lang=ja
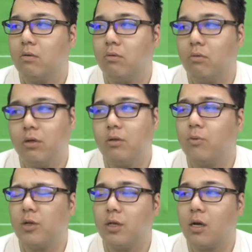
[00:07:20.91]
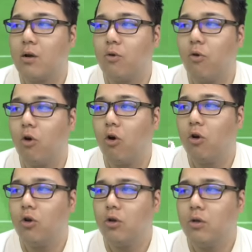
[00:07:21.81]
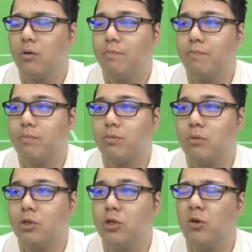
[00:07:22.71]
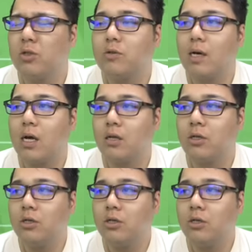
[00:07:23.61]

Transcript: この辺でもね、なんかこう、クロスは、